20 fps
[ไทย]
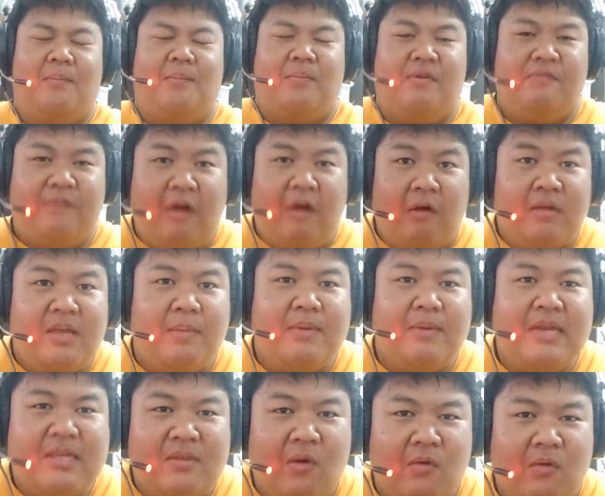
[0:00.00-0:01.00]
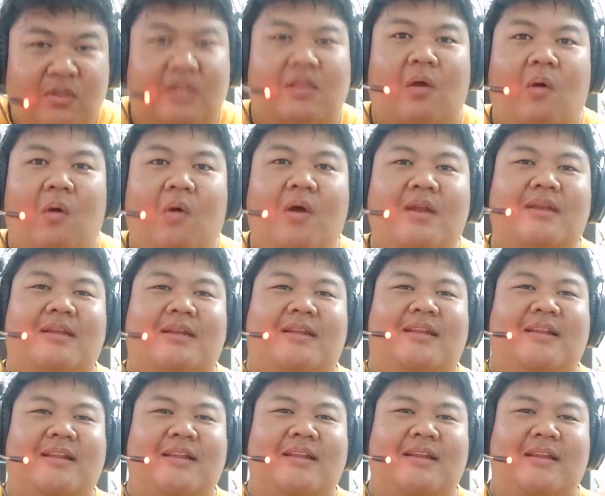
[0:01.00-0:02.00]
ไปเฝ้าอัญมณีโซสโตน
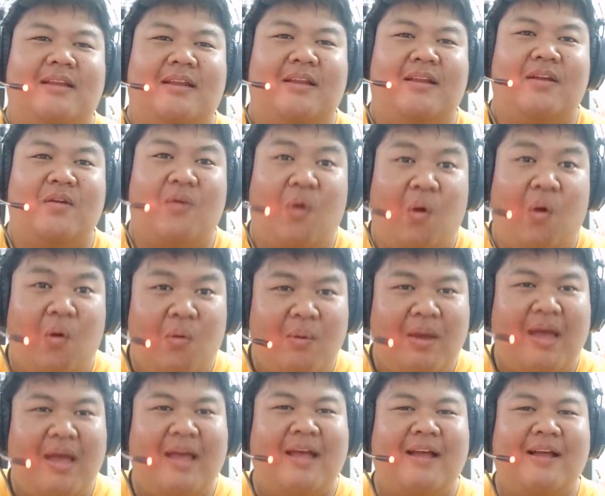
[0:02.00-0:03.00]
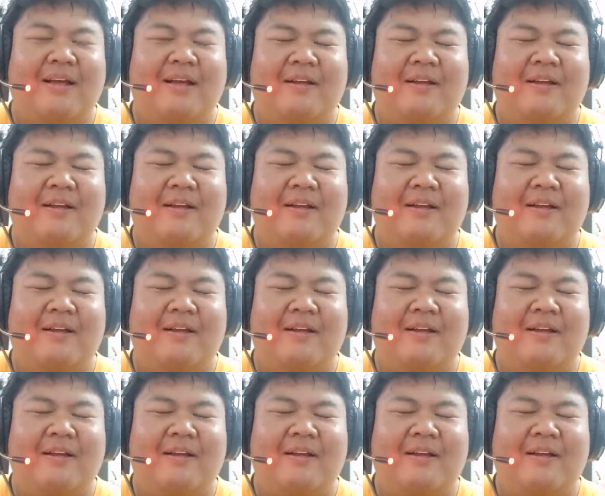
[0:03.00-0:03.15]
งงวะ